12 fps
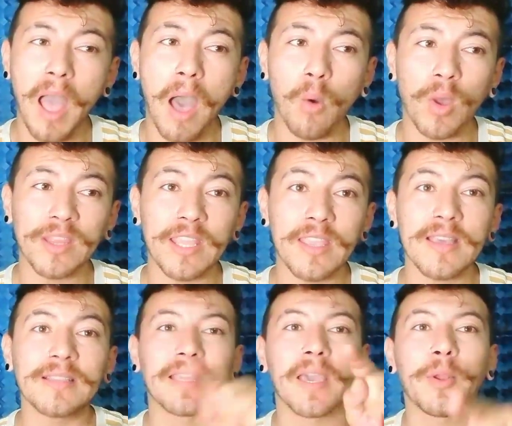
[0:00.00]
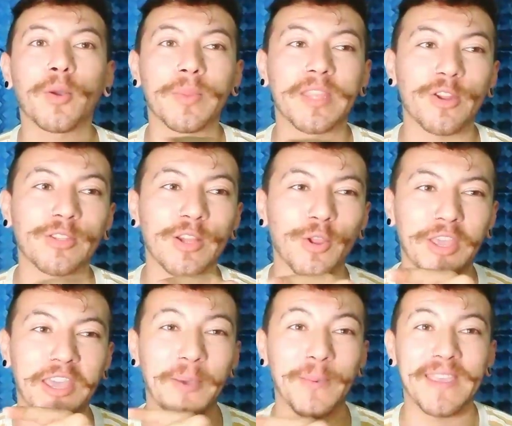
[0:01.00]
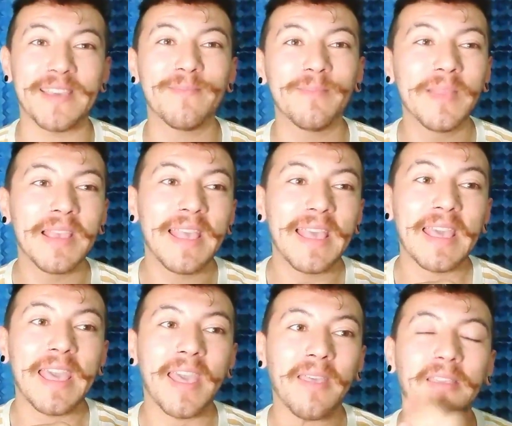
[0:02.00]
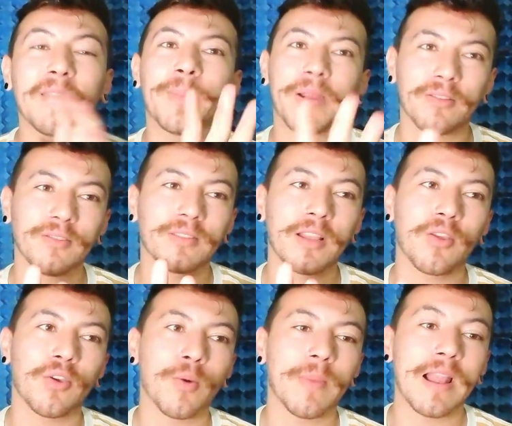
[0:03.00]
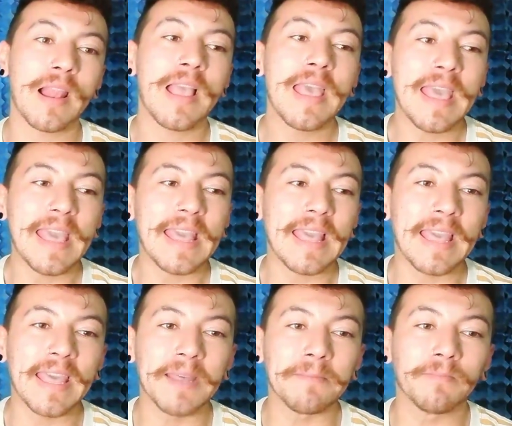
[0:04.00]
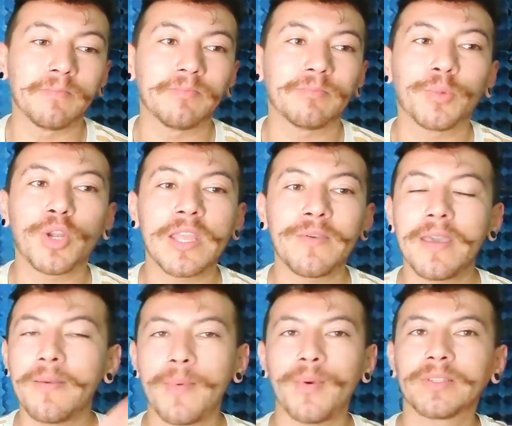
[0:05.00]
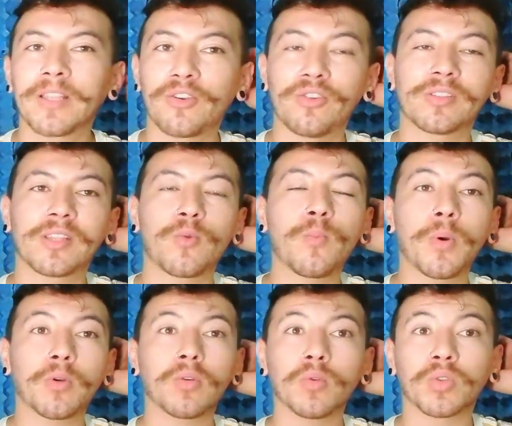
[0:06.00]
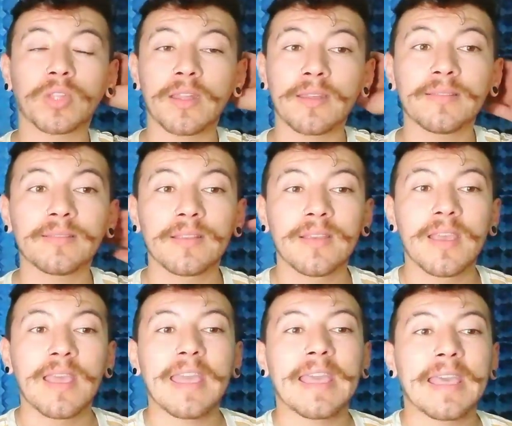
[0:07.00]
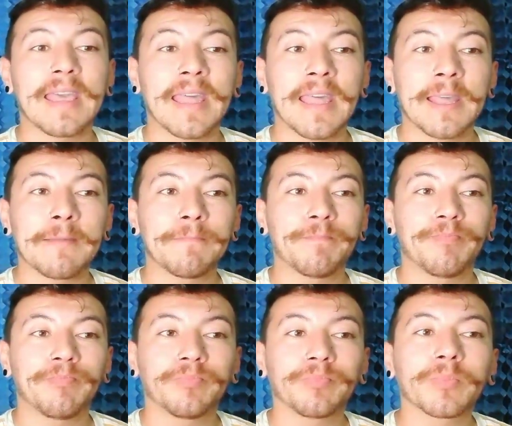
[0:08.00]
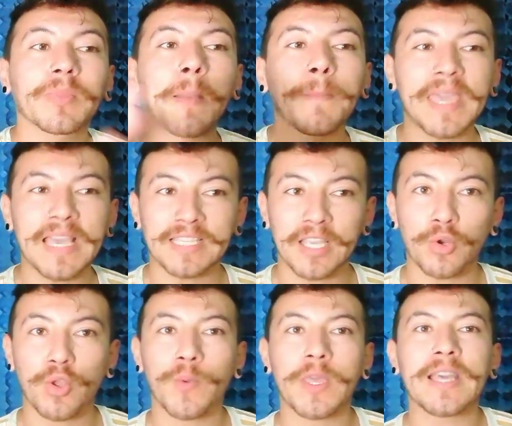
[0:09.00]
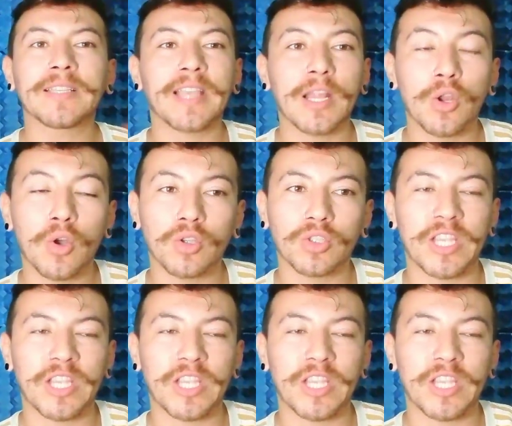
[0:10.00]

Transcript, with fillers: Aguatiñas, déjenme en los comentarios si lo dije bien eh, y perdón si lo digo mal. Eh, Bolivia, vamos a conocer un poco de ustedes. Em, vía ya no es vía, ya lo,